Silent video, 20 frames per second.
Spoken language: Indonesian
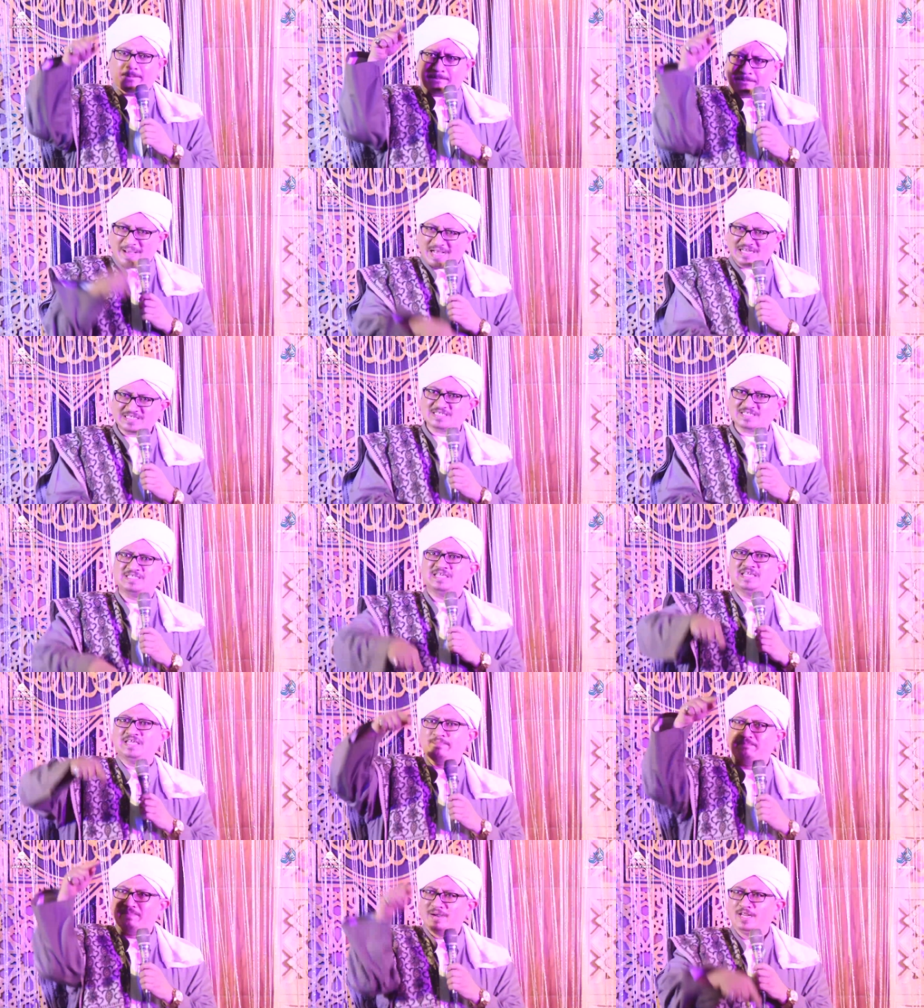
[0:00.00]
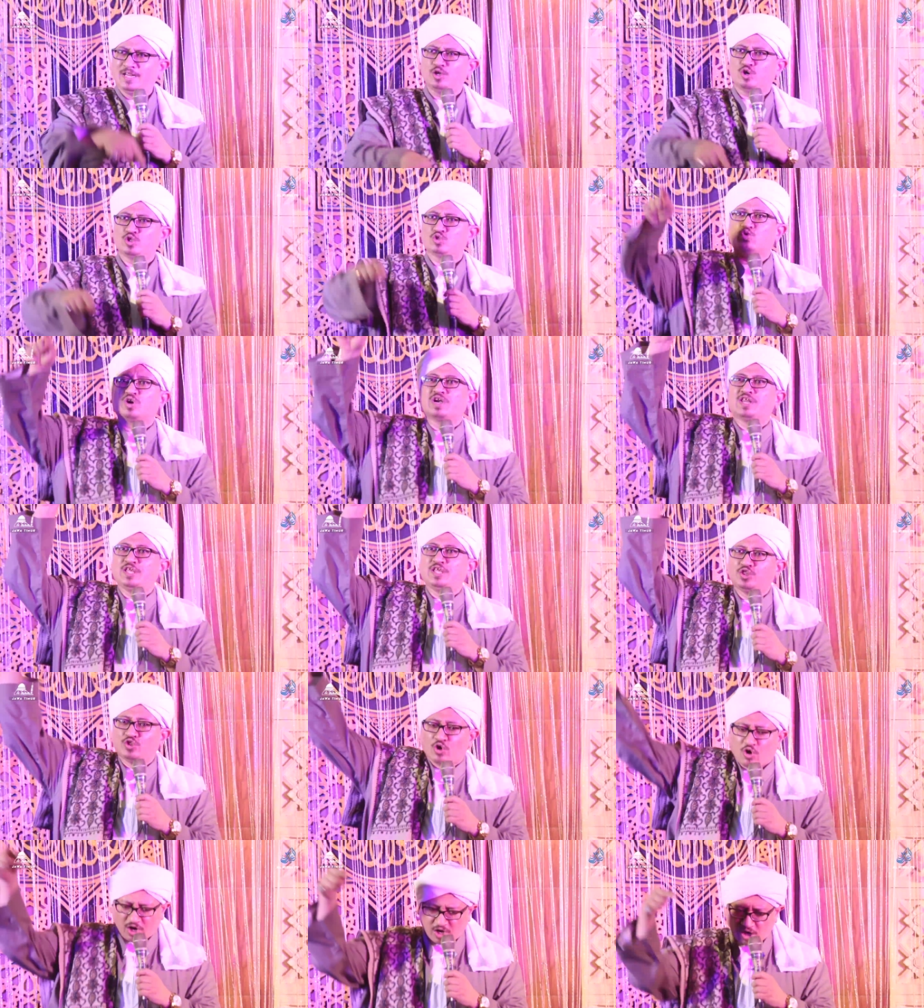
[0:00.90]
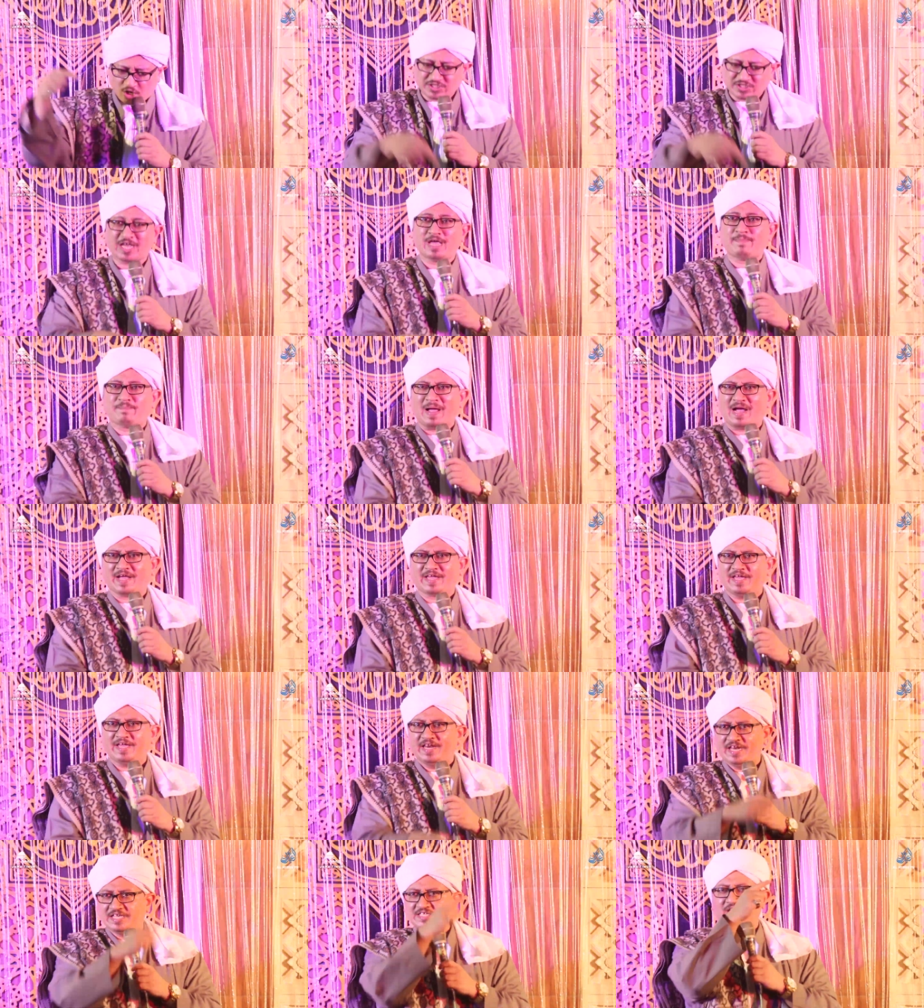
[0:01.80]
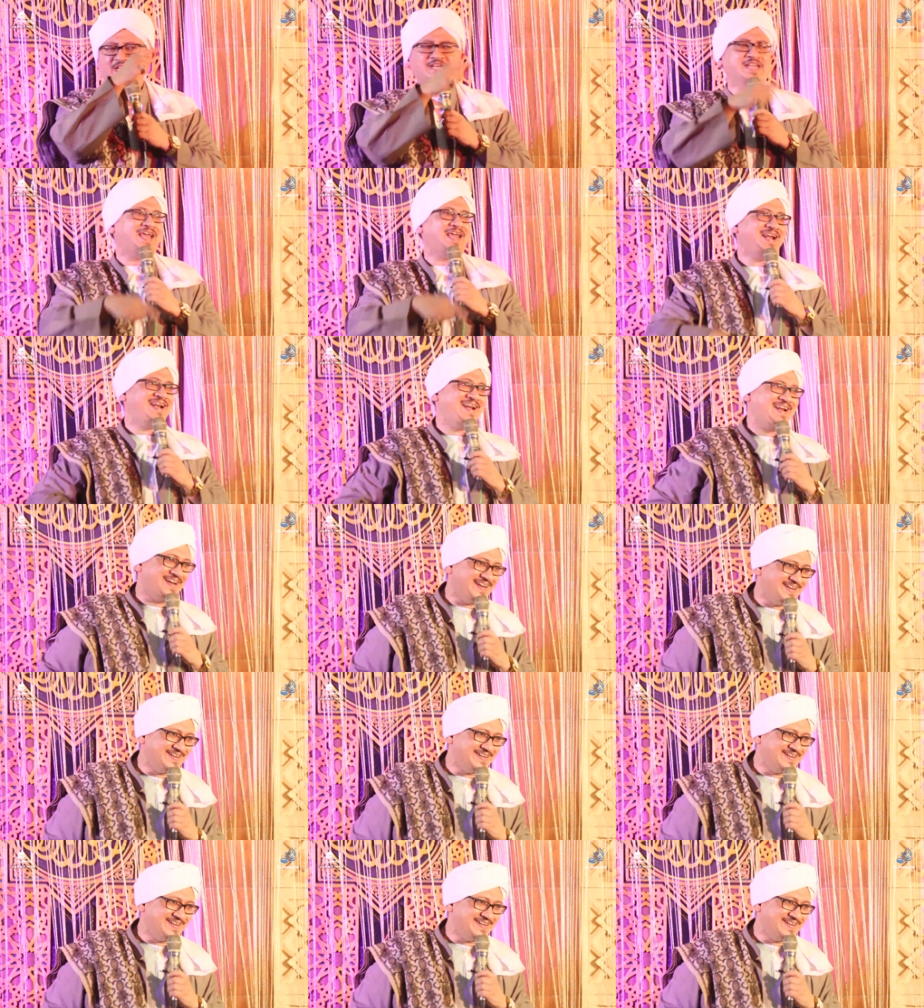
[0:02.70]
pasti beliau itu ridho kalau saya pakai ini sendal